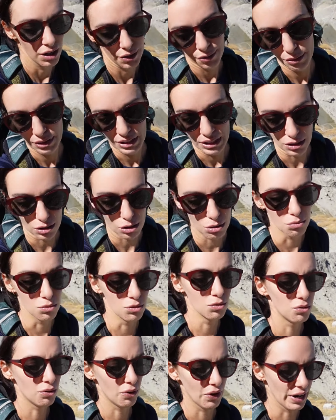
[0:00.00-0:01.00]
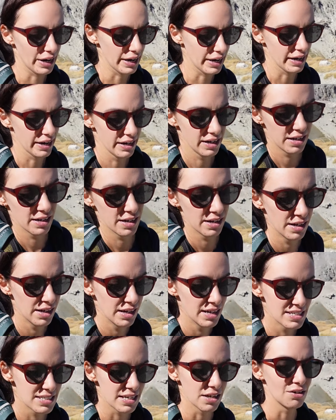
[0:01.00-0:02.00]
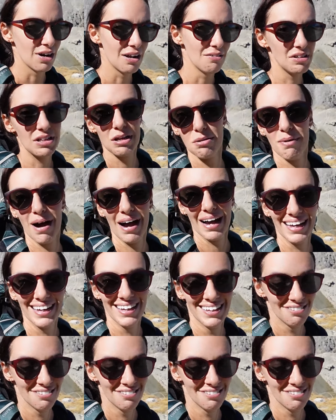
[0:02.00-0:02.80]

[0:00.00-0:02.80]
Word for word: quindi comunque se non avete mai